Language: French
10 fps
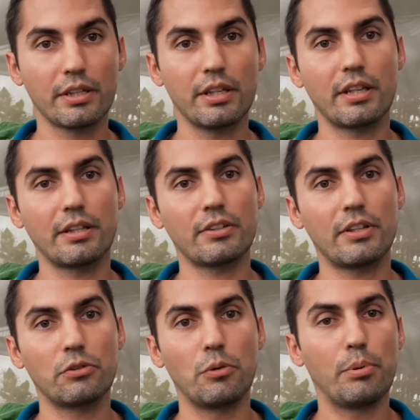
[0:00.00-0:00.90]
qui est un
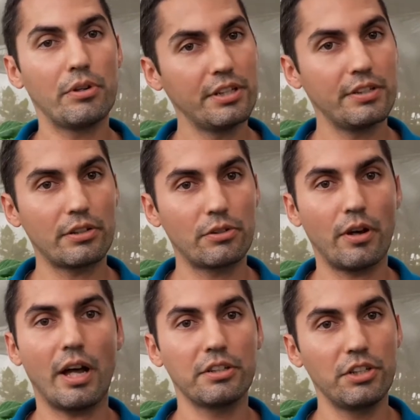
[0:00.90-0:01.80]
insecte
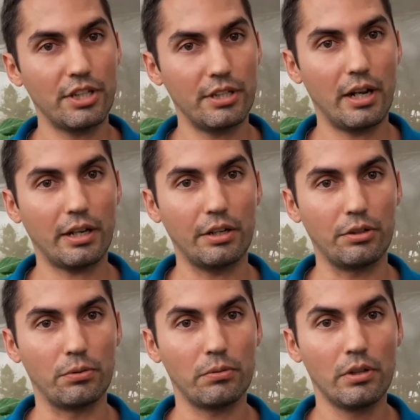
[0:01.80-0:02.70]
pollinisateur indigène à La
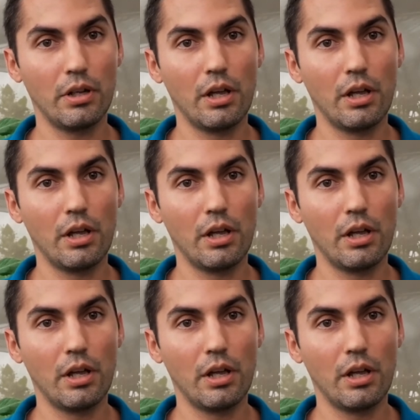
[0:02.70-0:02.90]
Réunion.